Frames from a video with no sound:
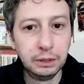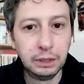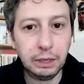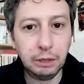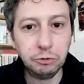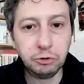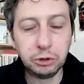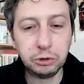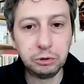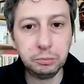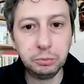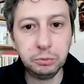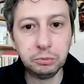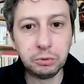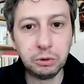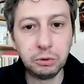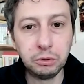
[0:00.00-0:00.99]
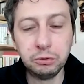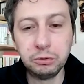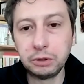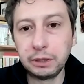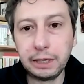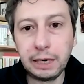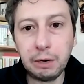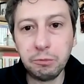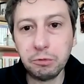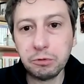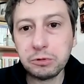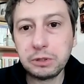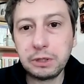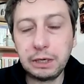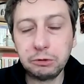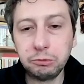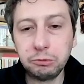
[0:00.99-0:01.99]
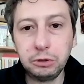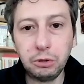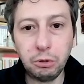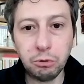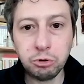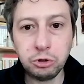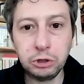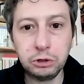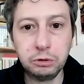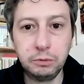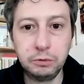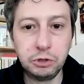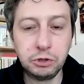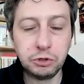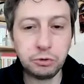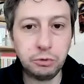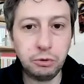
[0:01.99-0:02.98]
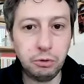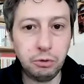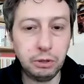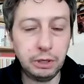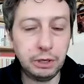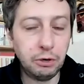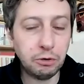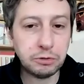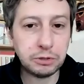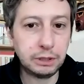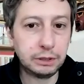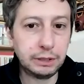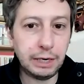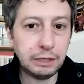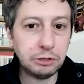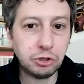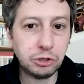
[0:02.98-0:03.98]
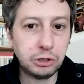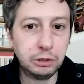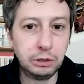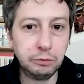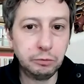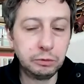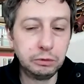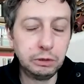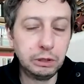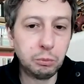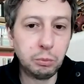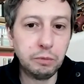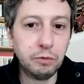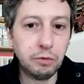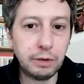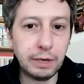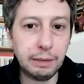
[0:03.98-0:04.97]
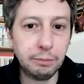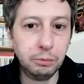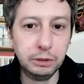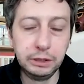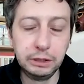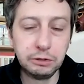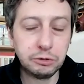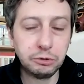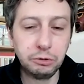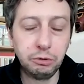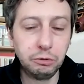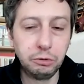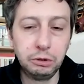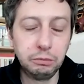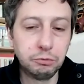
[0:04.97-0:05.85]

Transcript: A un certo punto incontrerà uno strato di roccia dove ci sono le nostre tracce inequivocabili e sono,